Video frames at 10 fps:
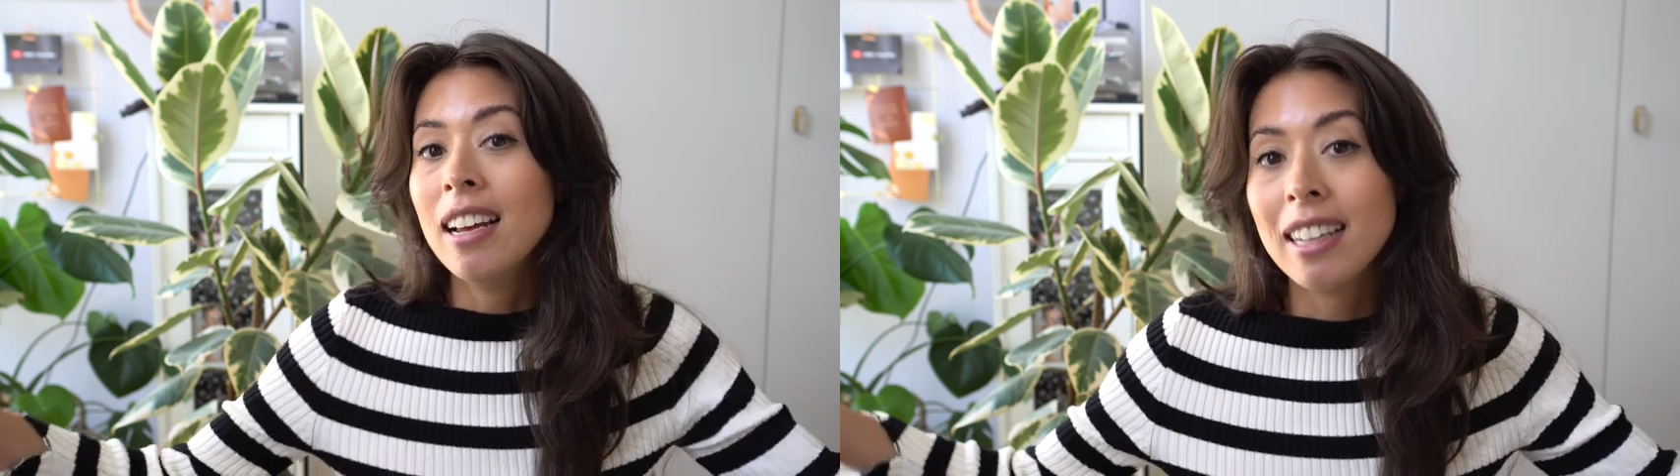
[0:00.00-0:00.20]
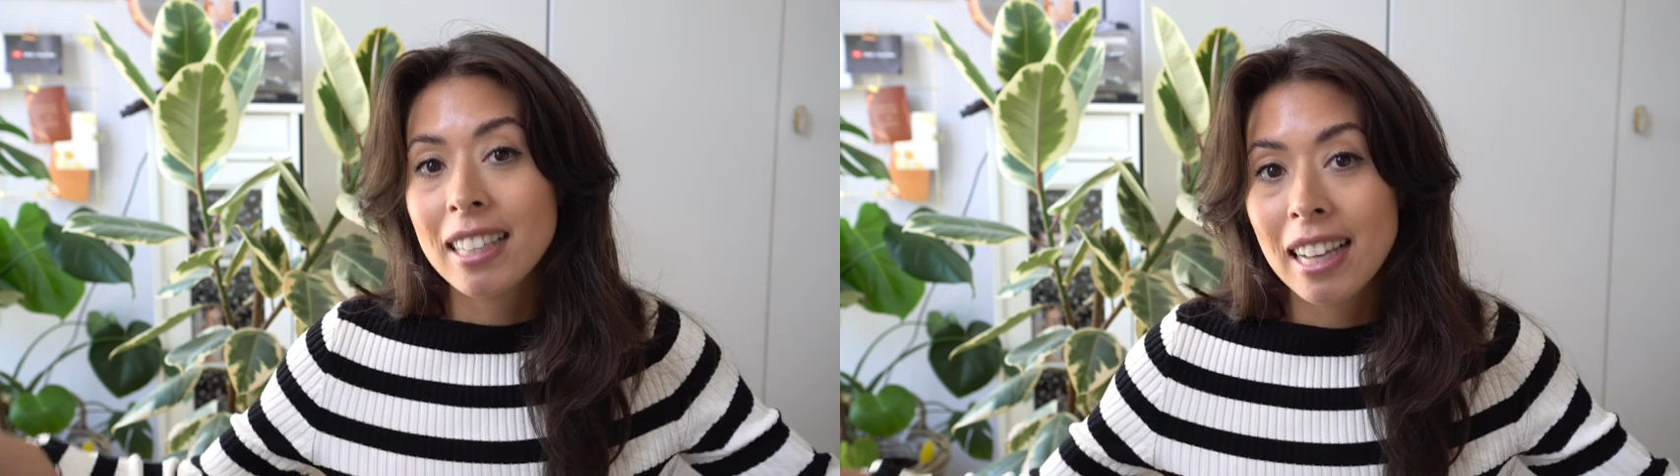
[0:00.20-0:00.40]

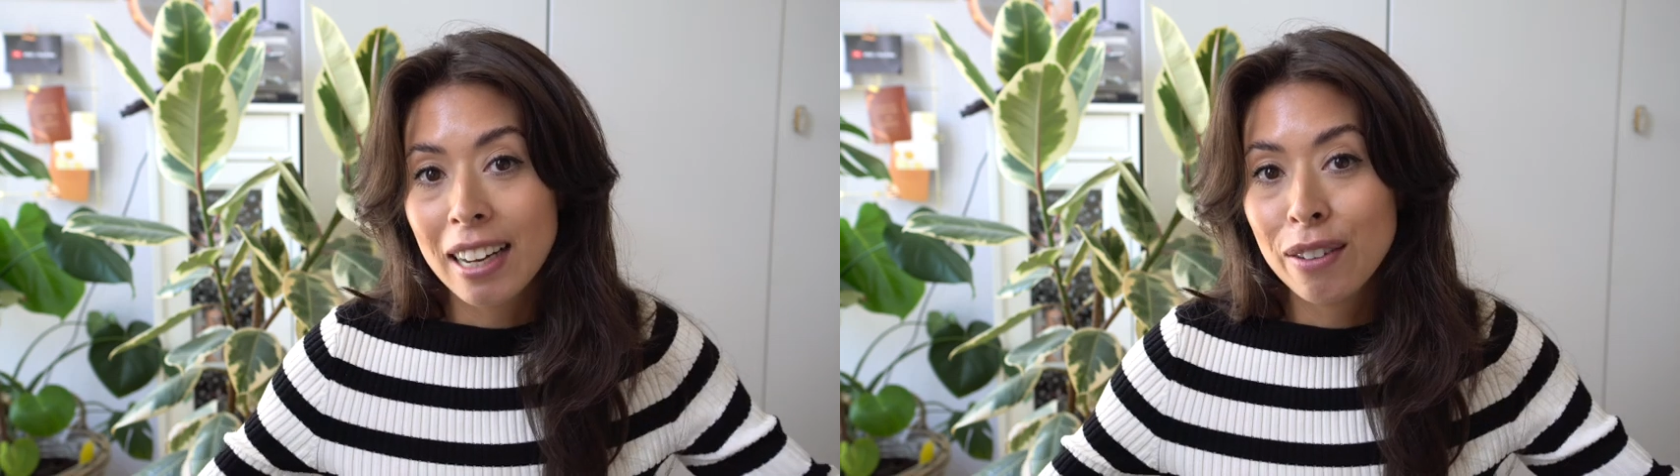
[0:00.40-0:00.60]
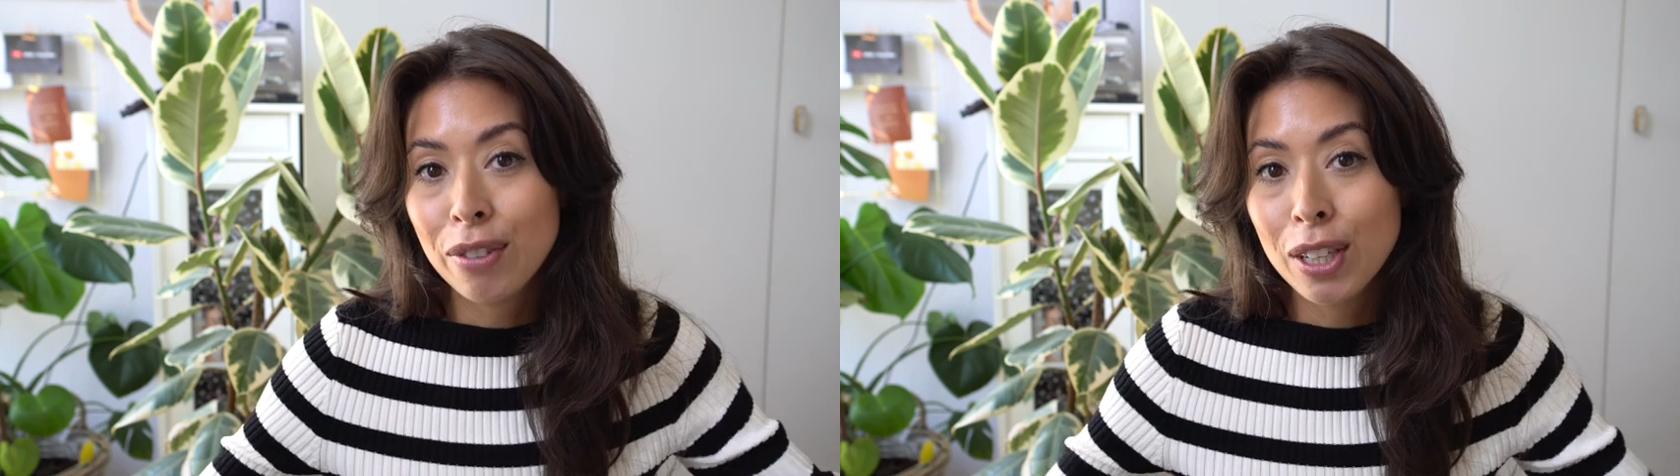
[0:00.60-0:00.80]
das
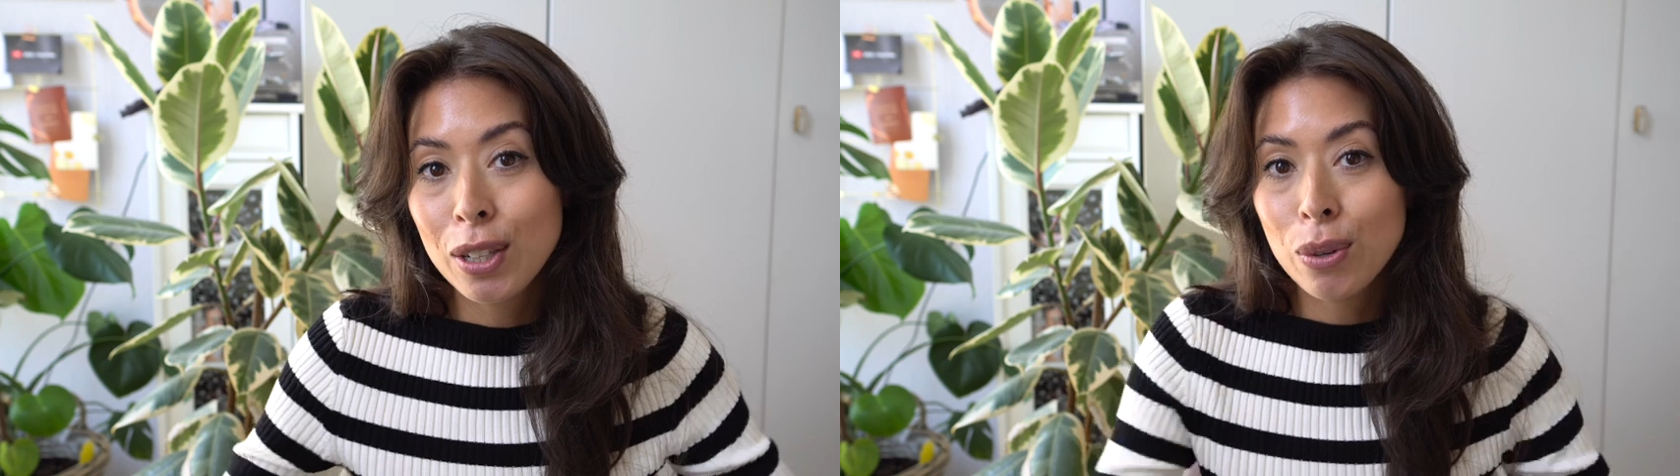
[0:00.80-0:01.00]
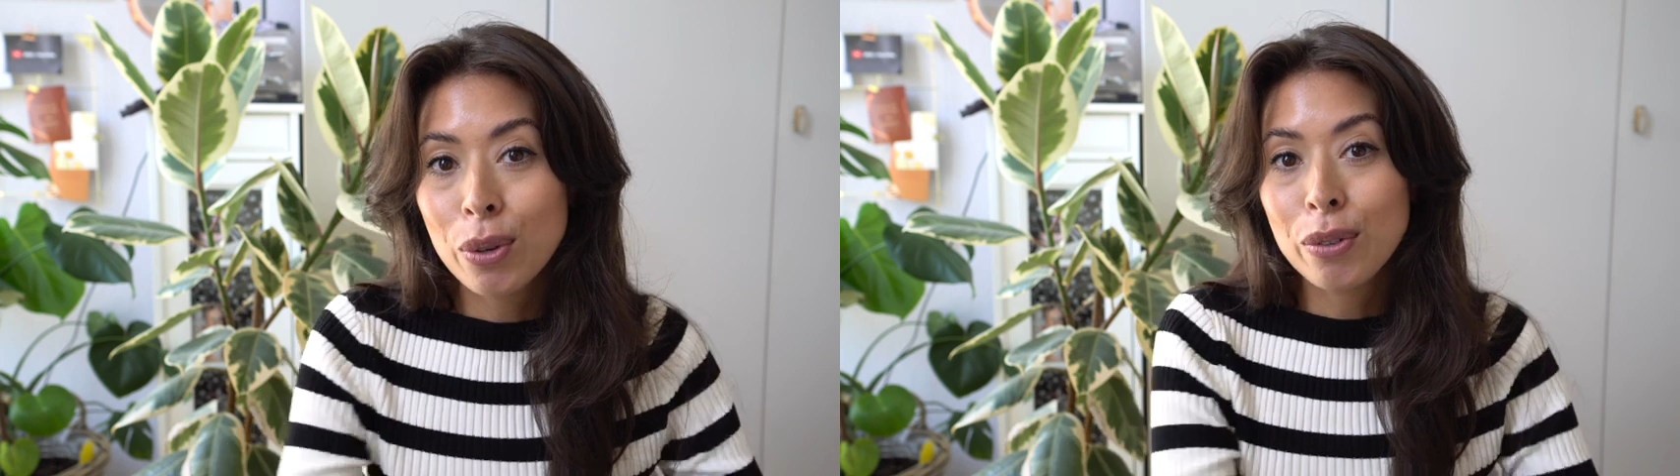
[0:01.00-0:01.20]
lange
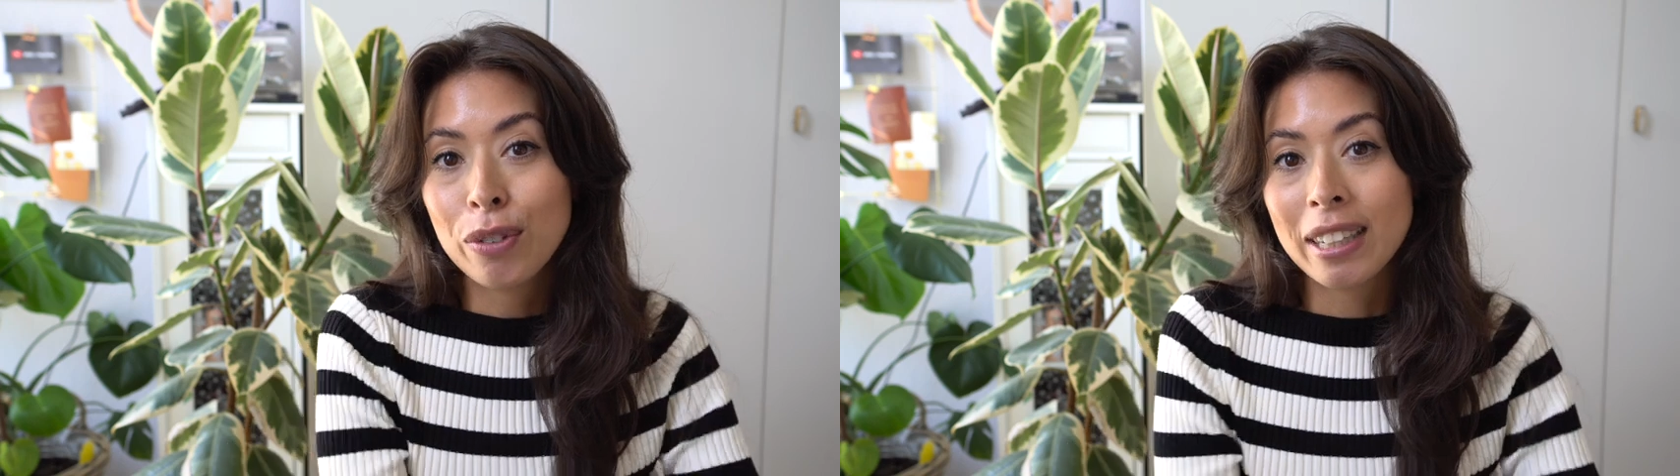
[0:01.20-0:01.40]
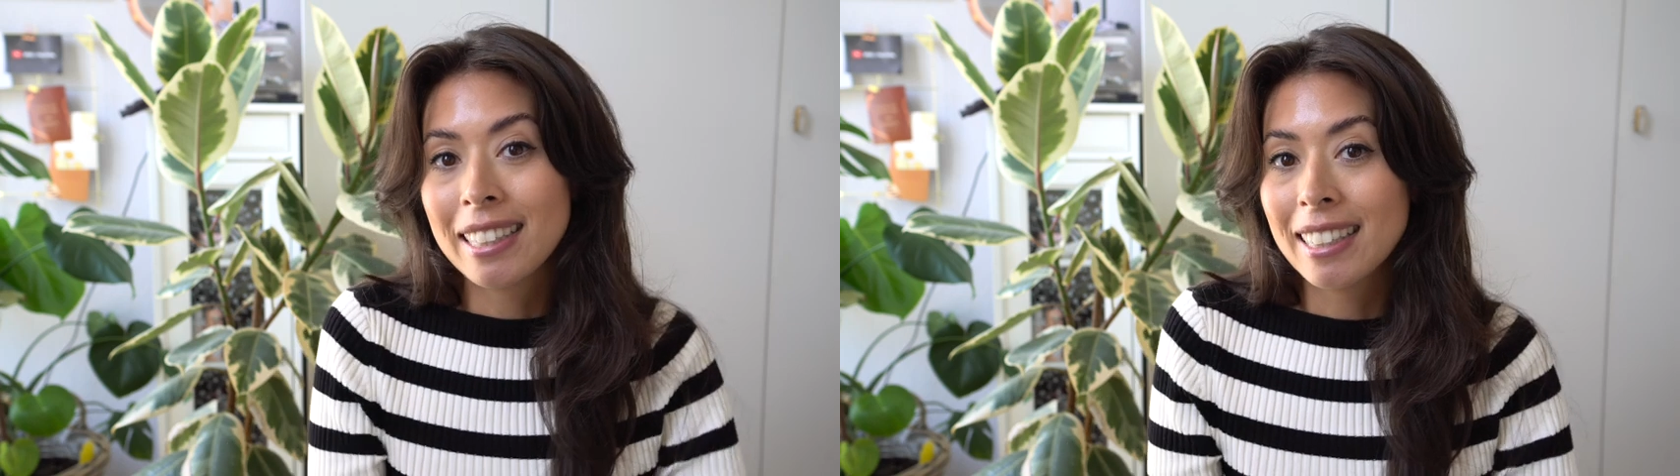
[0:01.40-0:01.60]
Video,
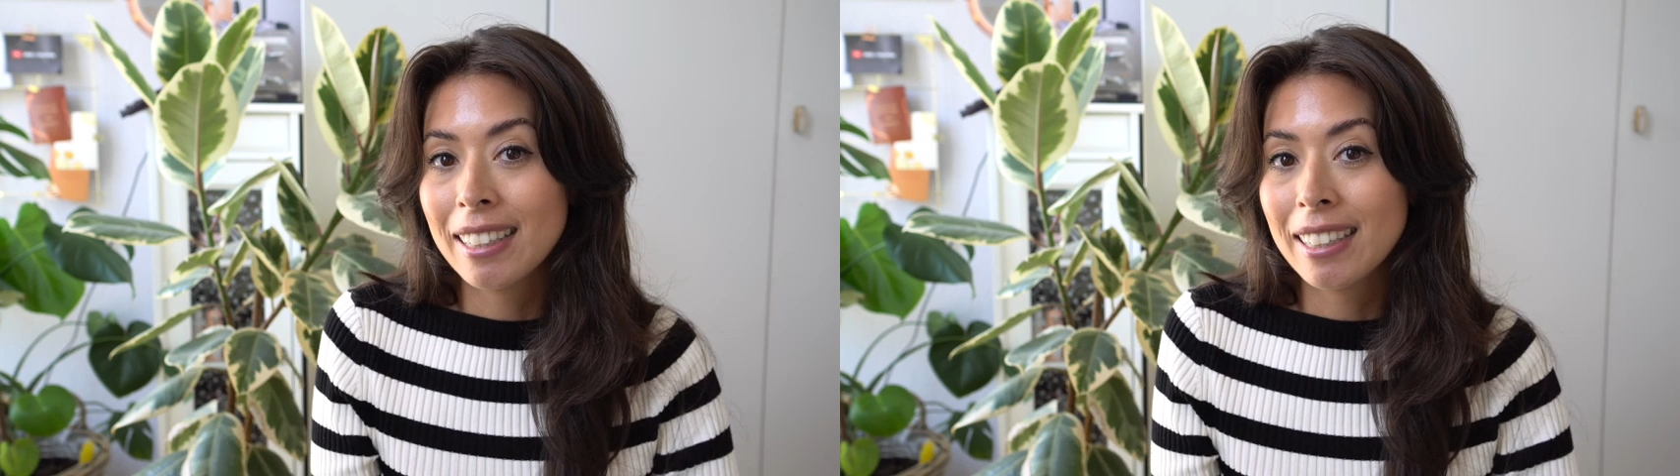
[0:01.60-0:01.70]
was,